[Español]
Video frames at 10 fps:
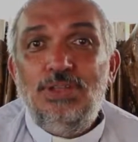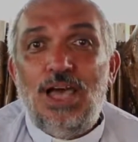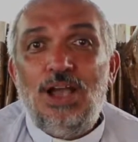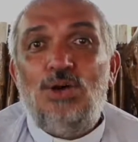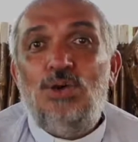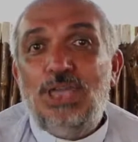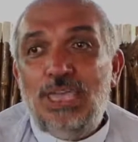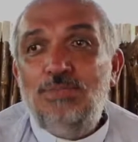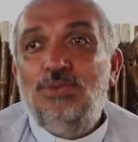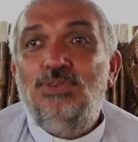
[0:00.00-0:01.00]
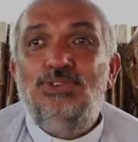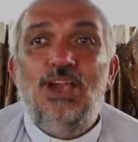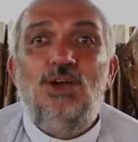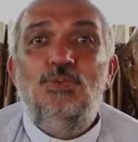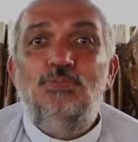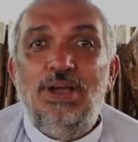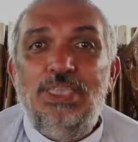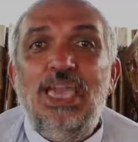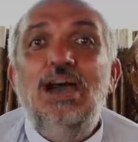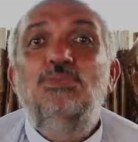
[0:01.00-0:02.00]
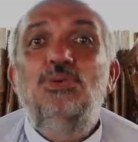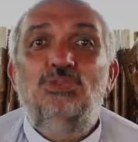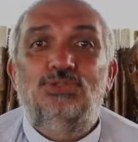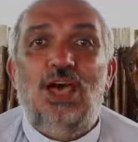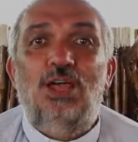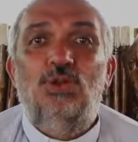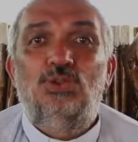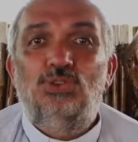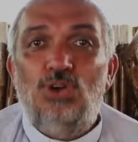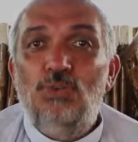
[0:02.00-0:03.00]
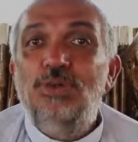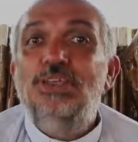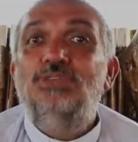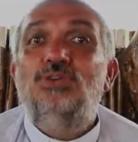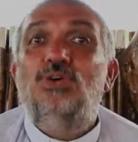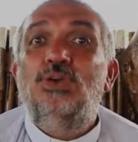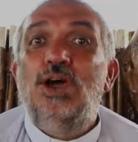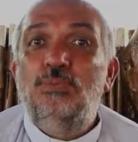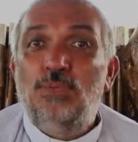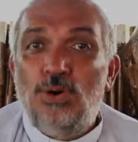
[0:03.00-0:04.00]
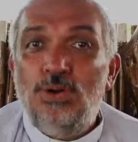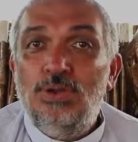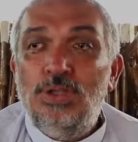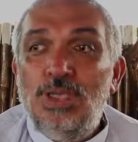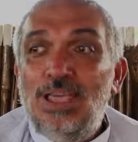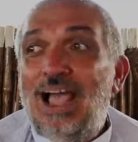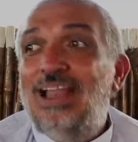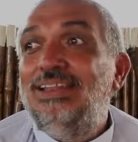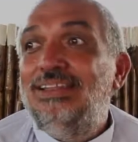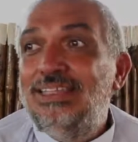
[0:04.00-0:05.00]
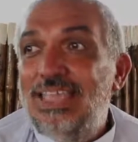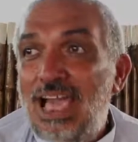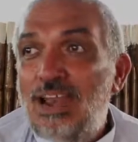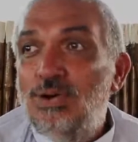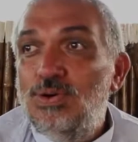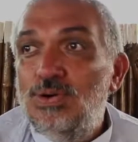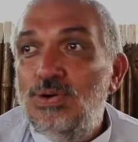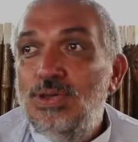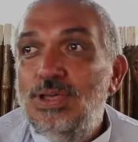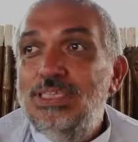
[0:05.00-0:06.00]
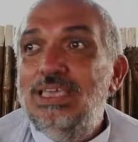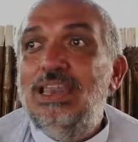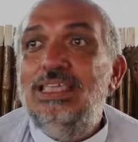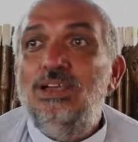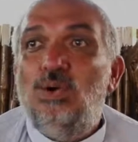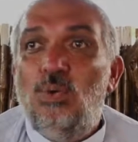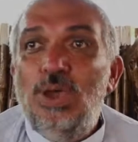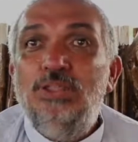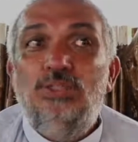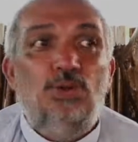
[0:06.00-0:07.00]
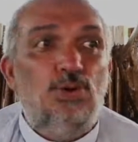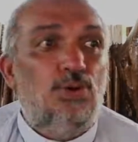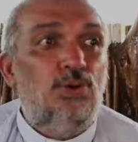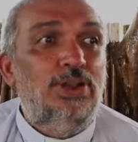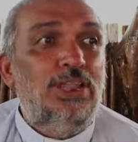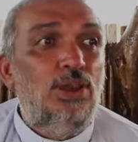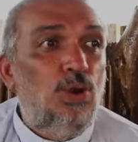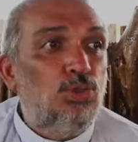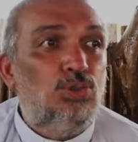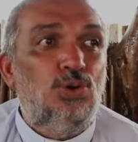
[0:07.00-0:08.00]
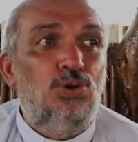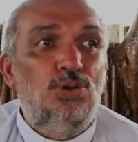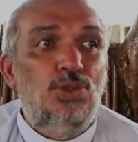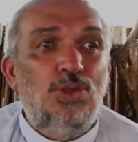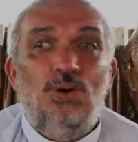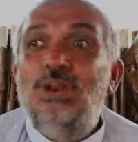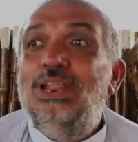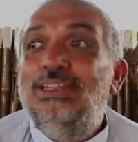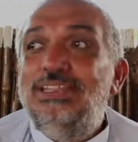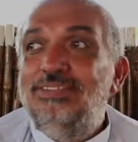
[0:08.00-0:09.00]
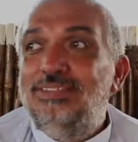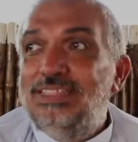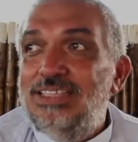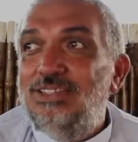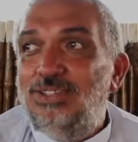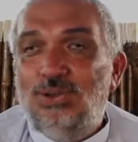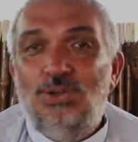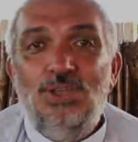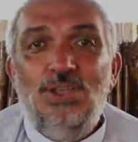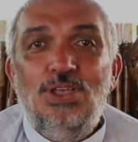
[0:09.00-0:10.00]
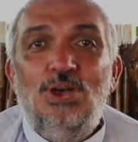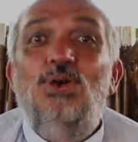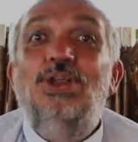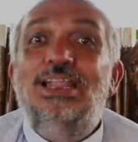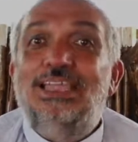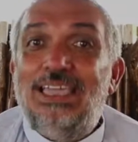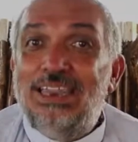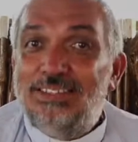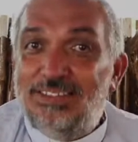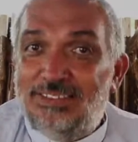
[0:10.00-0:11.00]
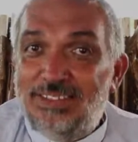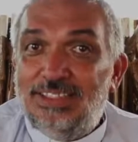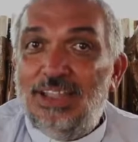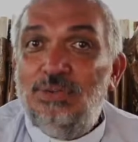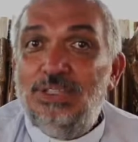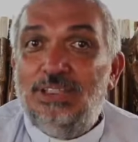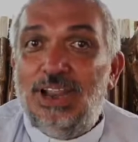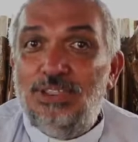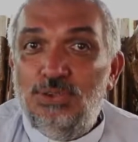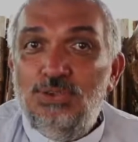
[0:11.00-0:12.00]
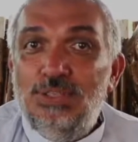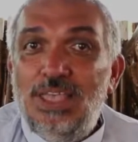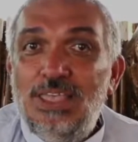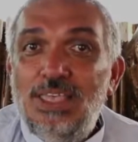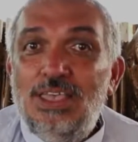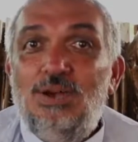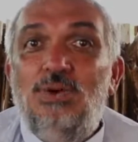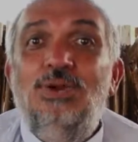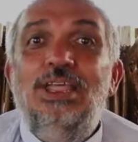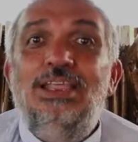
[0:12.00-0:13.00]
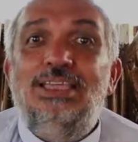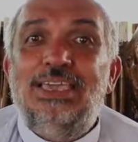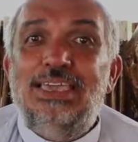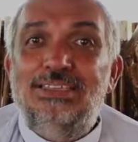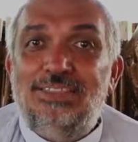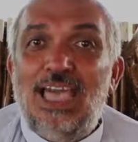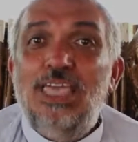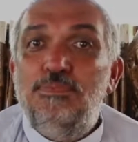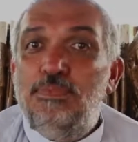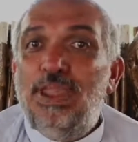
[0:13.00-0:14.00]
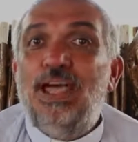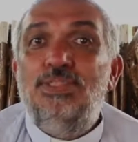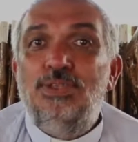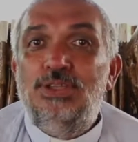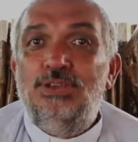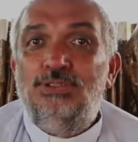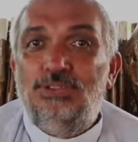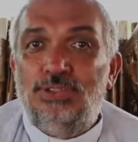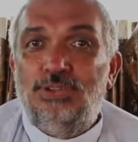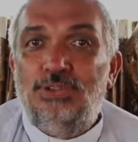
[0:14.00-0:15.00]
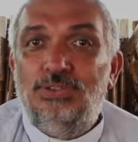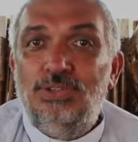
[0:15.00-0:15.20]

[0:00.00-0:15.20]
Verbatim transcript: acogemos y acompañamos a los jóvenes con amor al diálogo y al encuentro con el otro, con el distinto, con el que necesita nuestra ayuda, con el que está esperando de nosotros.